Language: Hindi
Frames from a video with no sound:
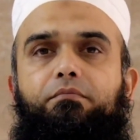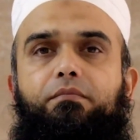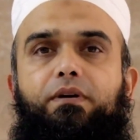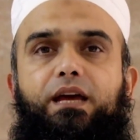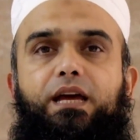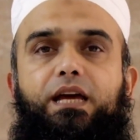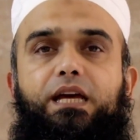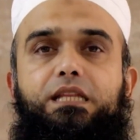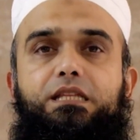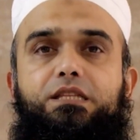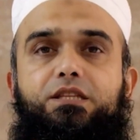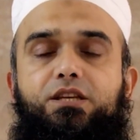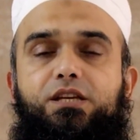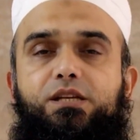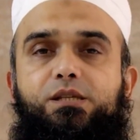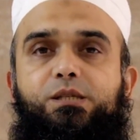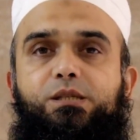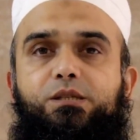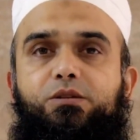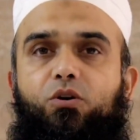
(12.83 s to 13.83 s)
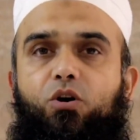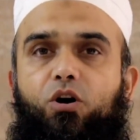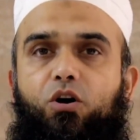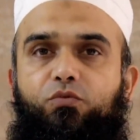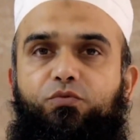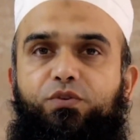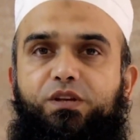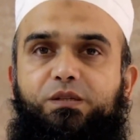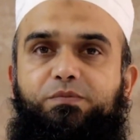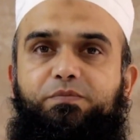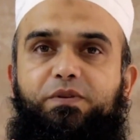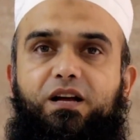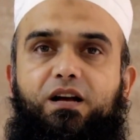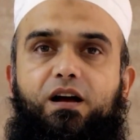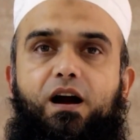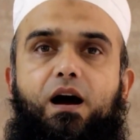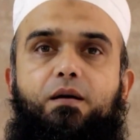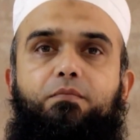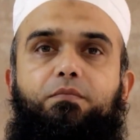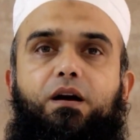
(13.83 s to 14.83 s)
मैं जिस ऑफ़िस में
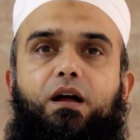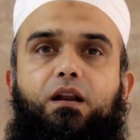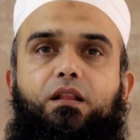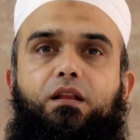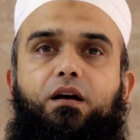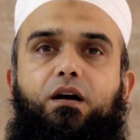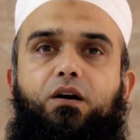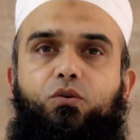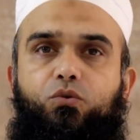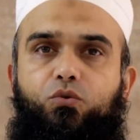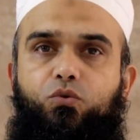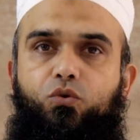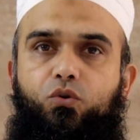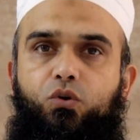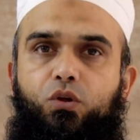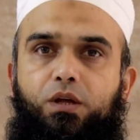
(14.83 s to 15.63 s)
काम करता हूँ